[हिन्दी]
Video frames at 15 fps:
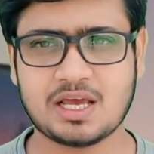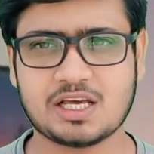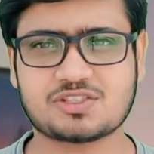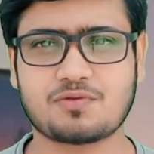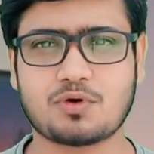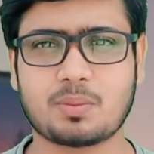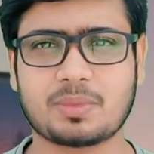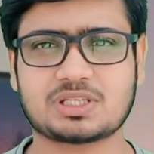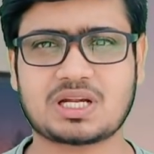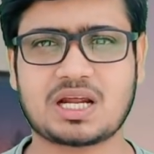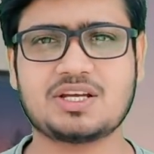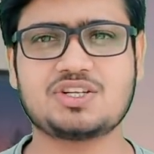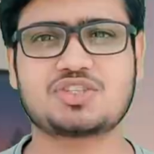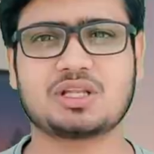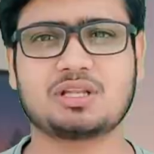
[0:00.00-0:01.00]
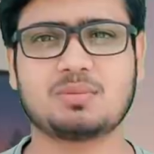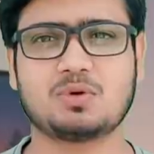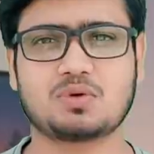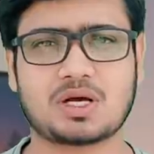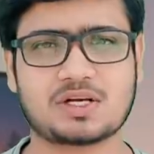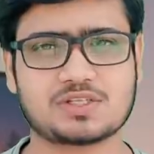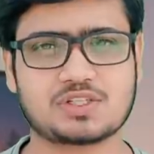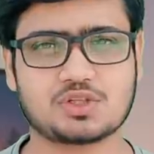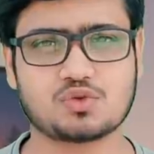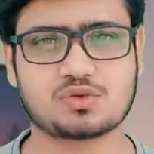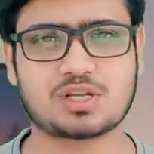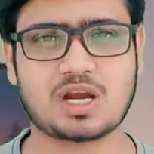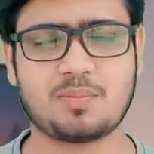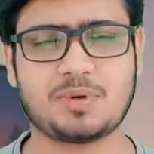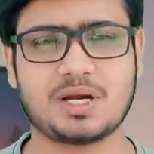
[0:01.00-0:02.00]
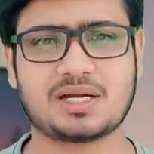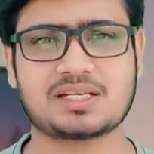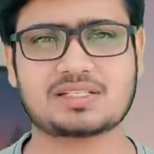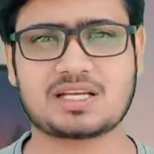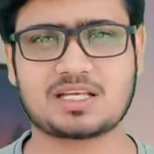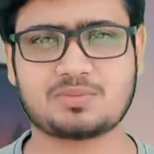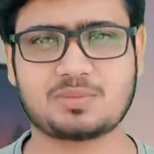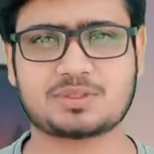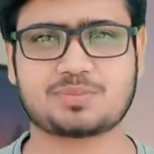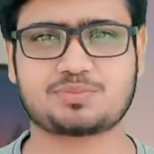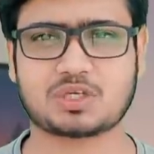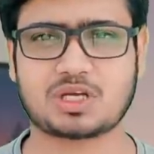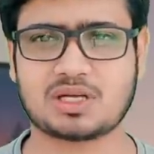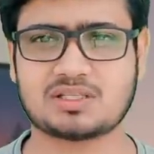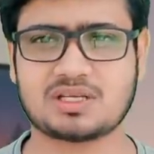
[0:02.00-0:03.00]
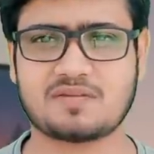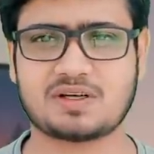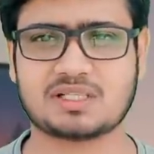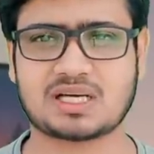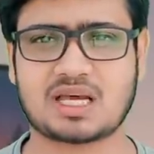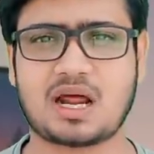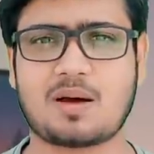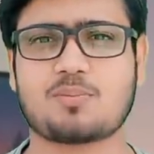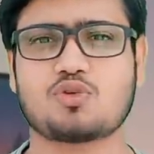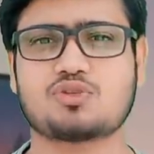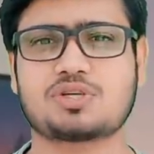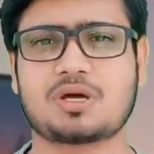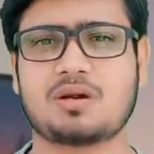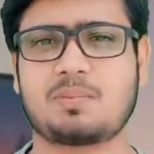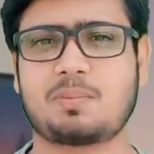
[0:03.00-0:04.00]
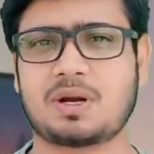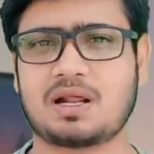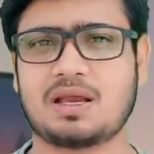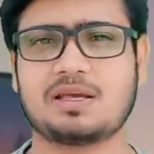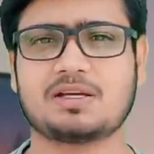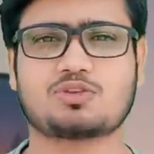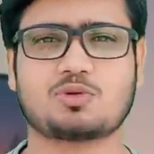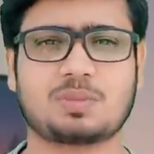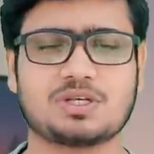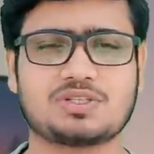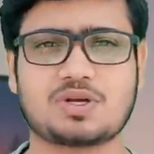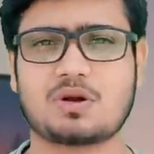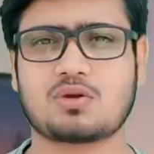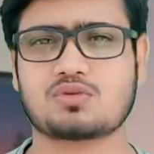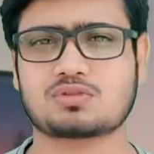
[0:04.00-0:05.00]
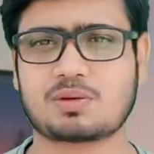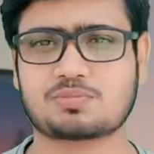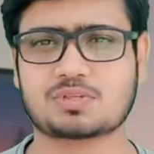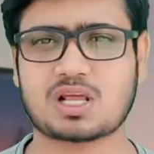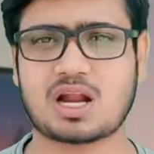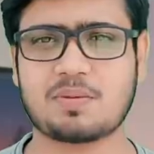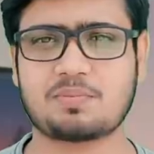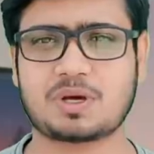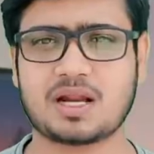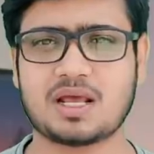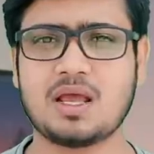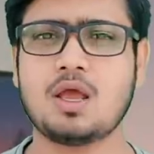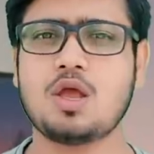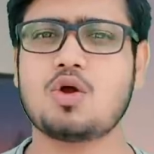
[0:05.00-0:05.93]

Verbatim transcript: इस वीडियो में इतना ही जल्द मिलूंगा किसी दूसरे अपडेट के साथ में तब तक के लिए धन्यवाद अगर आप लोग चैनल पर आए हैं तो प्लीज़ चैनल को सब्सक्राइब करें